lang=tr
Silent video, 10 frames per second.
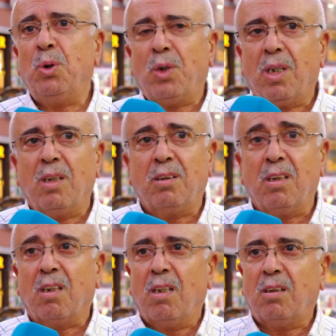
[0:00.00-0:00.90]
bu
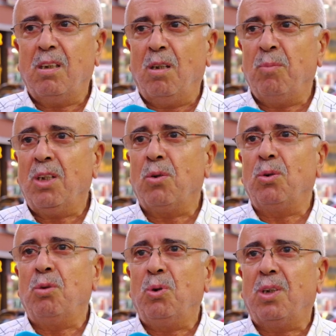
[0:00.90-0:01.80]
kadar katliamlar
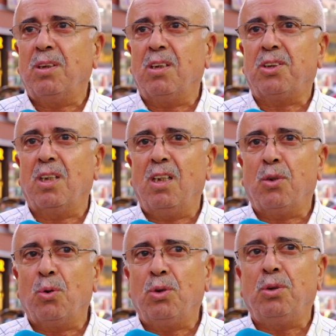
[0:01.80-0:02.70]
oldu, bu kadar şeyler
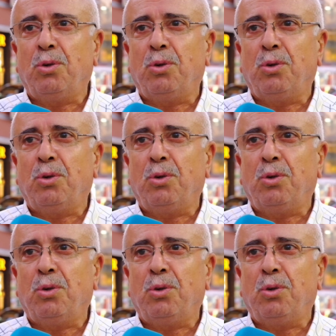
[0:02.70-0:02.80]
oldu.